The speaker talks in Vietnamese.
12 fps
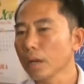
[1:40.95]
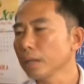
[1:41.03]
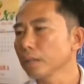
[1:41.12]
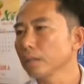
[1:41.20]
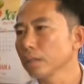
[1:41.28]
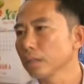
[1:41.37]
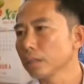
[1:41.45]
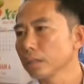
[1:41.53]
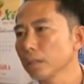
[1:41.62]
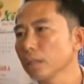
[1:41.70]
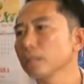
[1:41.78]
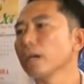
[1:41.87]
anh
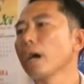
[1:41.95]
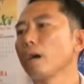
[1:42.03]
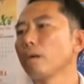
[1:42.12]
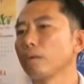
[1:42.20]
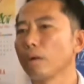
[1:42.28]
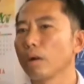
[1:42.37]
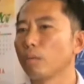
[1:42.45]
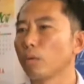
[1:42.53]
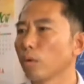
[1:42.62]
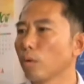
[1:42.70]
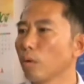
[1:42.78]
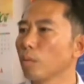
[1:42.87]
ờ, rất tự hào đó là
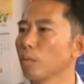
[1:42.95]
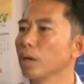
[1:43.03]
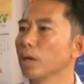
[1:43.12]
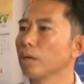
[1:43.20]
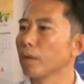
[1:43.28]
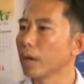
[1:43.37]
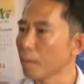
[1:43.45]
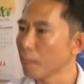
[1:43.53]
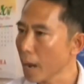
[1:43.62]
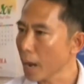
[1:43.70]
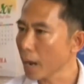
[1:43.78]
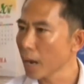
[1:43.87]
một có người vợ
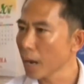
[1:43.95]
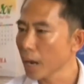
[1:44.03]
đảm đang